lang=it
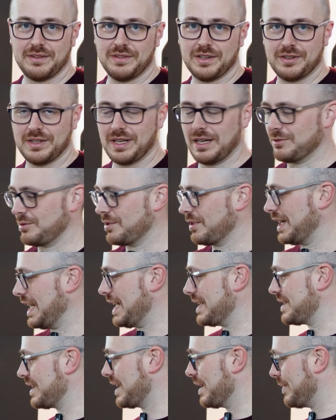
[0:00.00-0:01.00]
ad avere un'auto
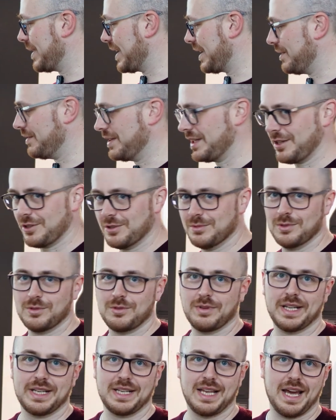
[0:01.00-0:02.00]
classica perché dovete
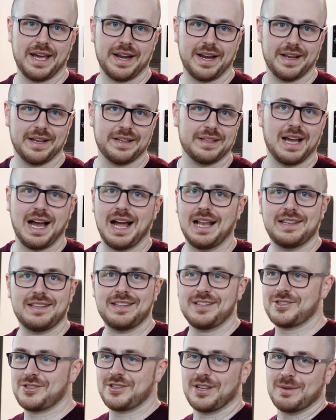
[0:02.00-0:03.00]
comunque andare al
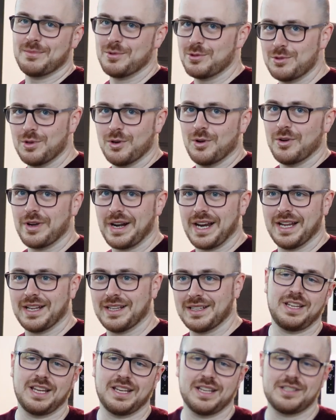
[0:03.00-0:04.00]

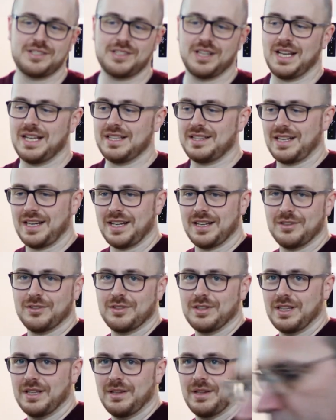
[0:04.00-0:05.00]
distributore di energia elettrica e
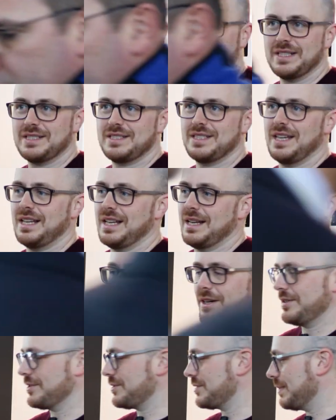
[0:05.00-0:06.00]
non di benzina,
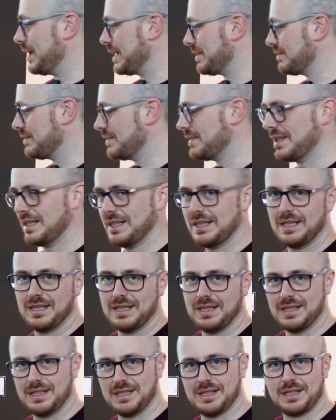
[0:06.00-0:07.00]
però insomma
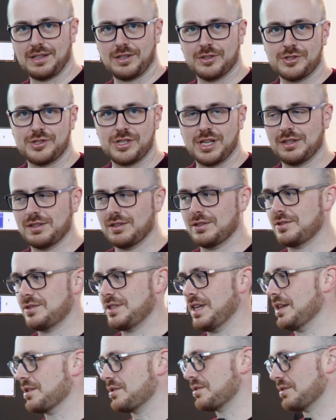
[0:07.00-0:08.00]
il concetto è lo
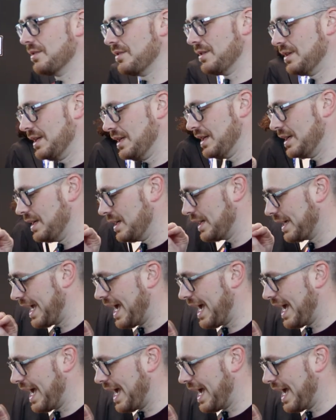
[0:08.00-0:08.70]
stesso